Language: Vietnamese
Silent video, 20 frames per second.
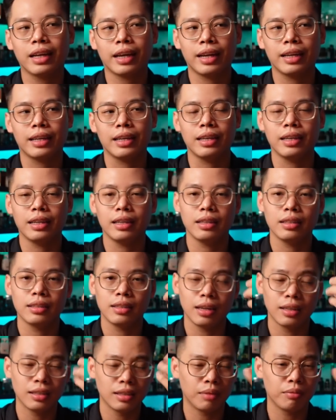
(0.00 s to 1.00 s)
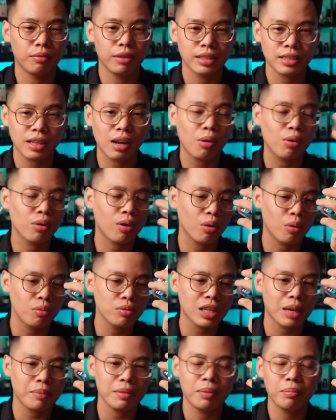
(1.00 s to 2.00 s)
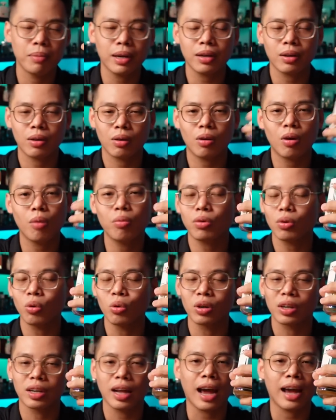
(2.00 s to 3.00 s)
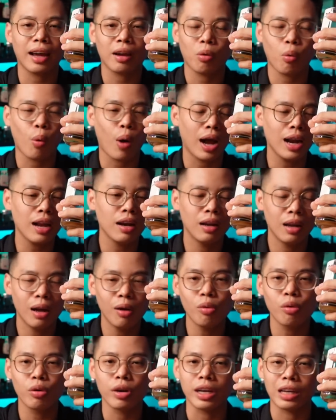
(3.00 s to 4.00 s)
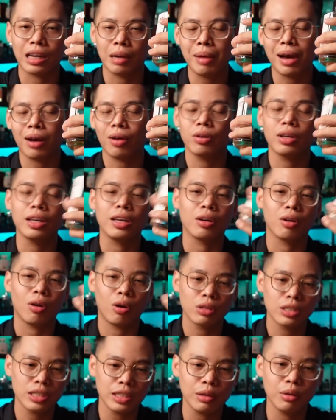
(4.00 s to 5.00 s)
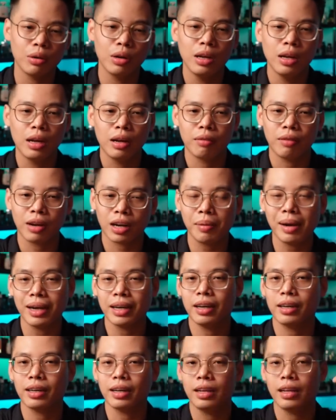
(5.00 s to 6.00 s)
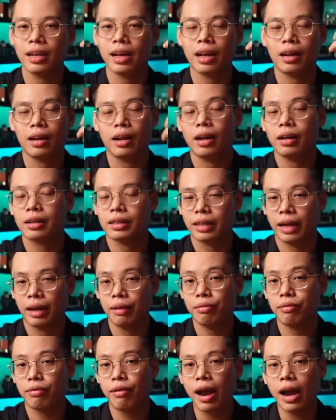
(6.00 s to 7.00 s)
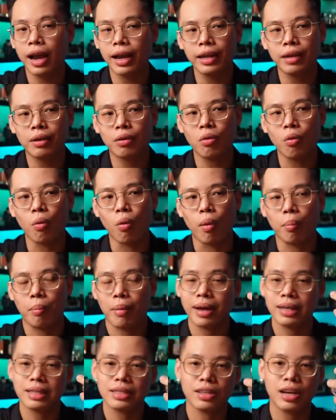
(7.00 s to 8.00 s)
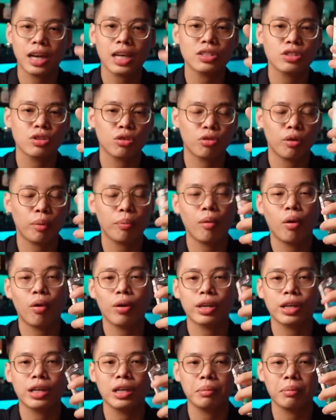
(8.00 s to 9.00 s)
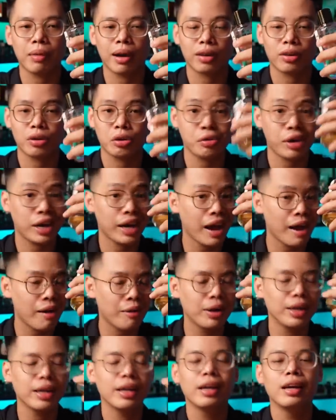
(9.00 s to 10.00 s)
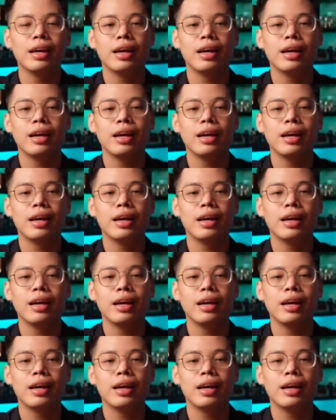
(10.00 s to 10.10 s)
này thì dần dần về sau nó cũng sẽ biến mất nó không tồn tại quá là lâu để các bạn có thể khó chịu và các bạn nhận thấy là cái vai của Mansia Citrus Boy khi mà dry down ấy